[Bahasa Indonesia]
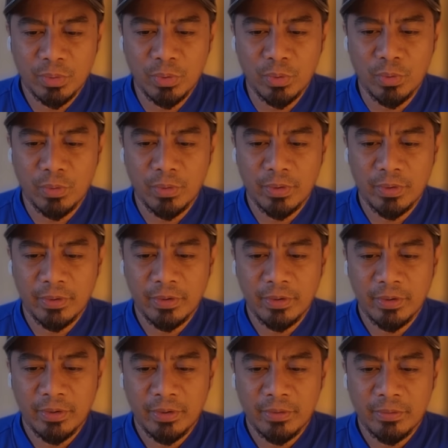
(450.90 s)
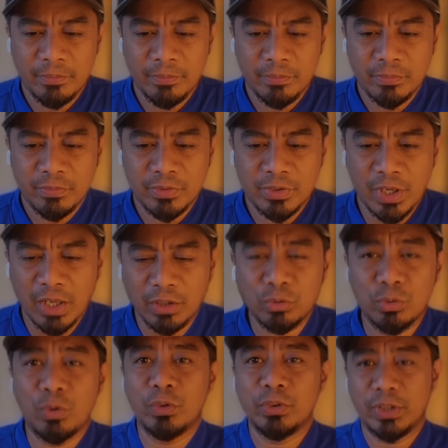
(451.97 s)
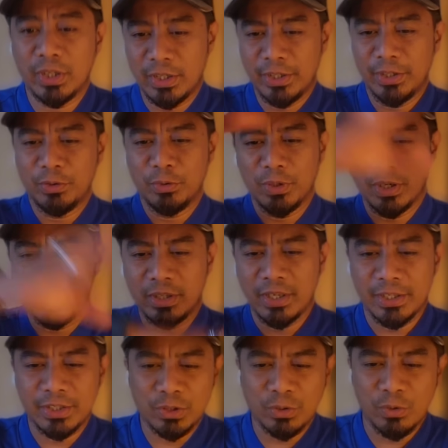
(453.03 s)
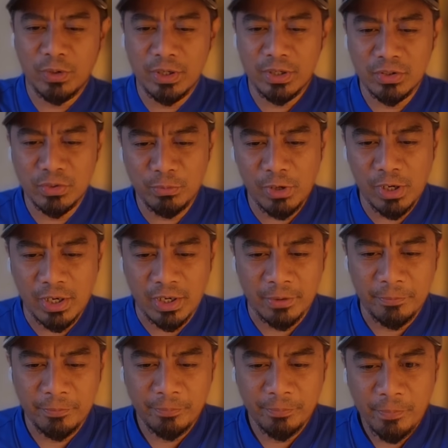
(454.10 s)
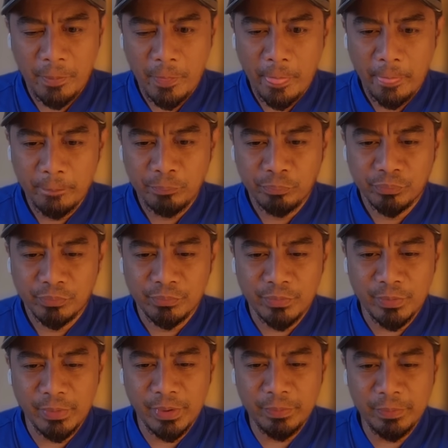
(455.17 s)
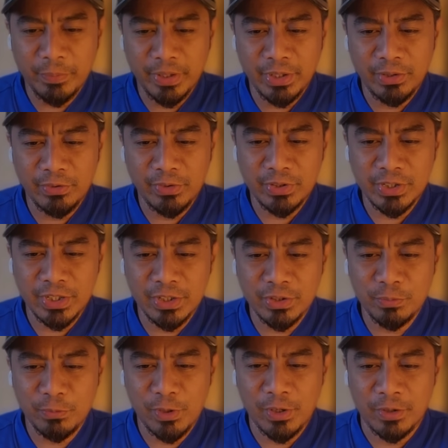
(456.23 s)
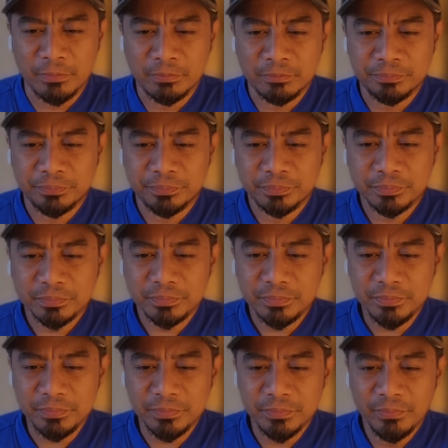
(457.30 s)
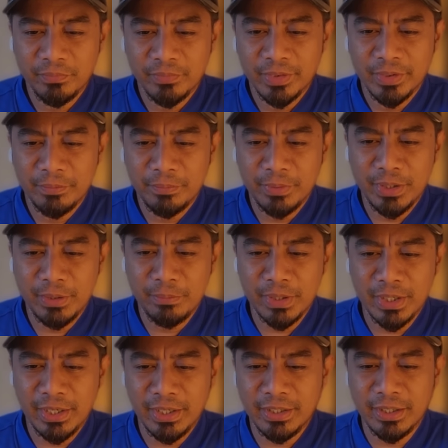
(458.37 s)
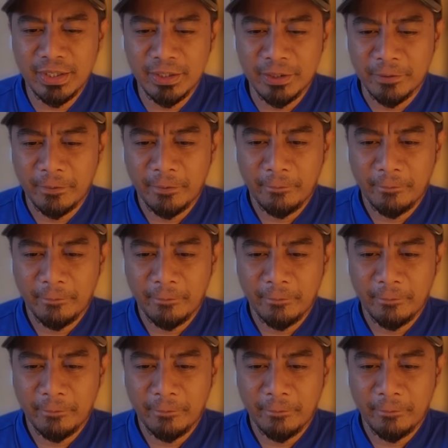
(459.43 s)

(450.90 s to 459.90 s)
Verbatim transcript: Fuh. Satu hotel nih dorang guys kongkong semua. Pemain-pemain Indonesia semua pergi meraihkan